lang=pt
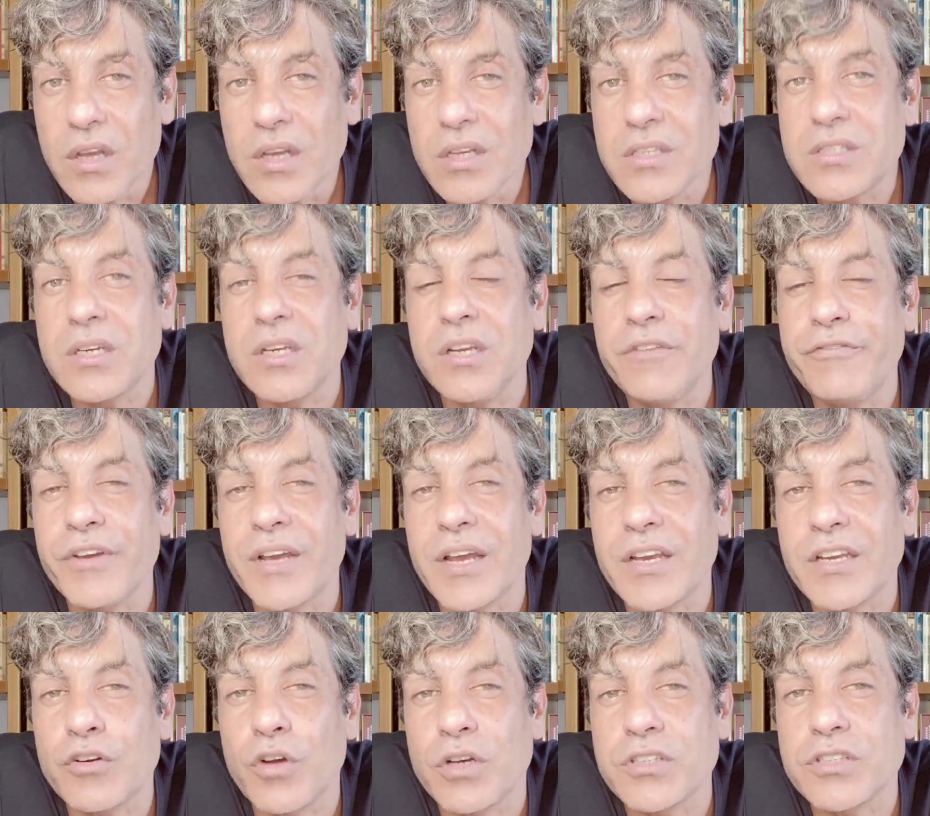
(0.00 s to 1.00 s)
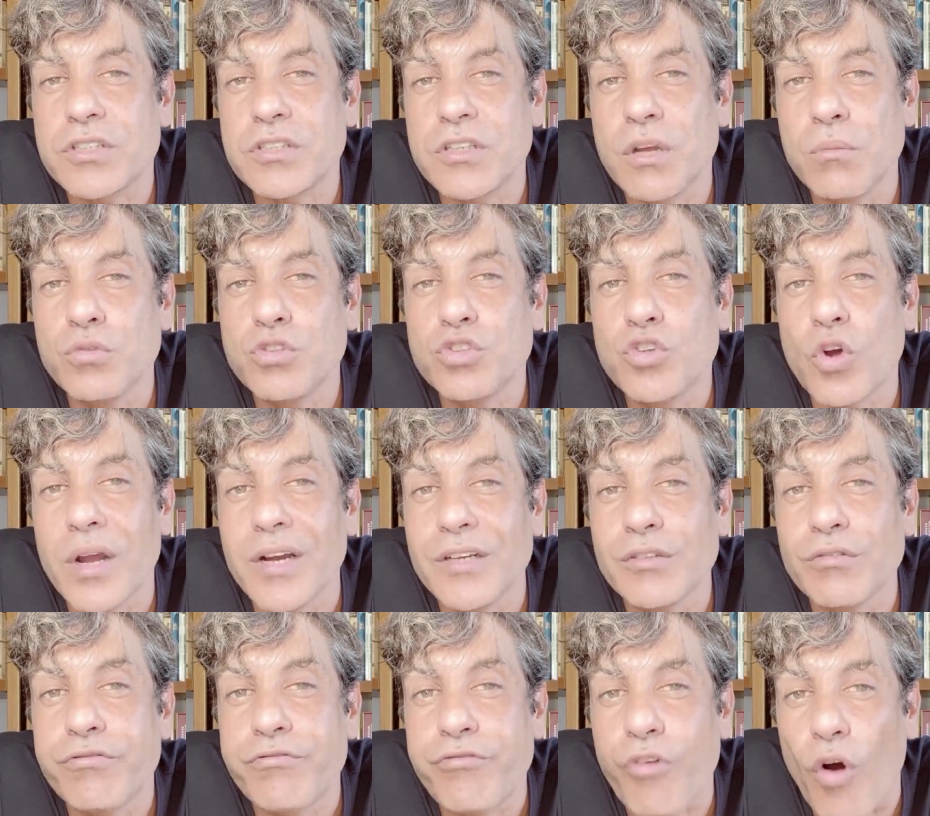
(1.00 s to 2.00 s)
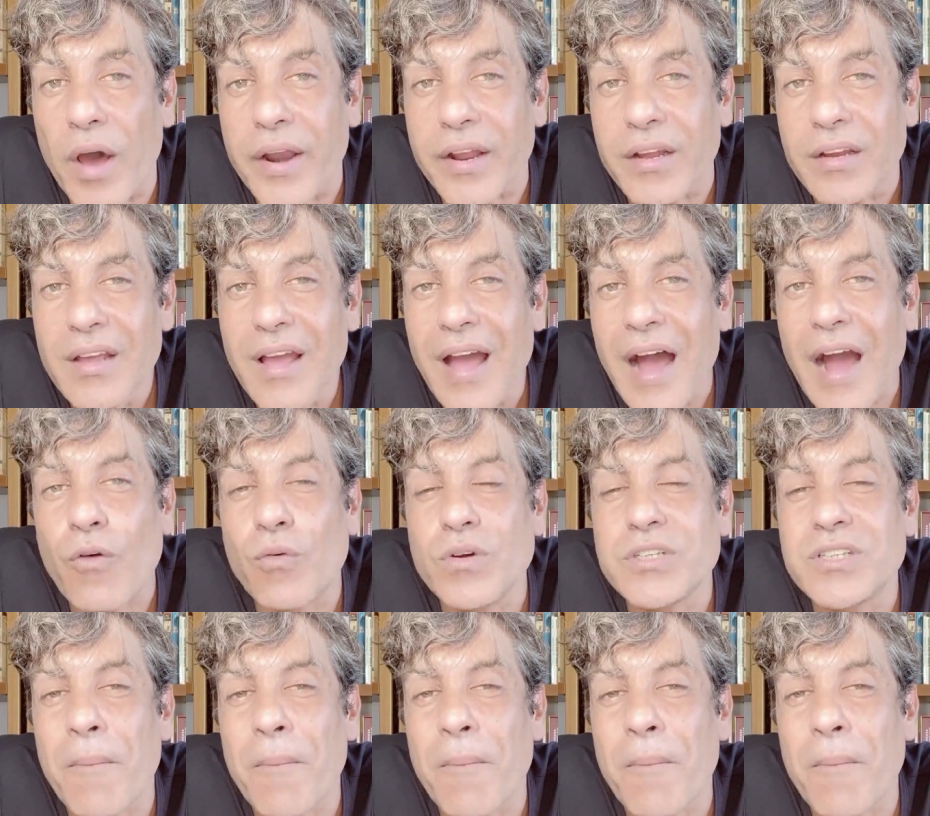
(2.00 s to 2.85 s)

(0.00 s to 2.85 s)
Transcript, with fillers: Significa que nós estamos jogando fora a coisa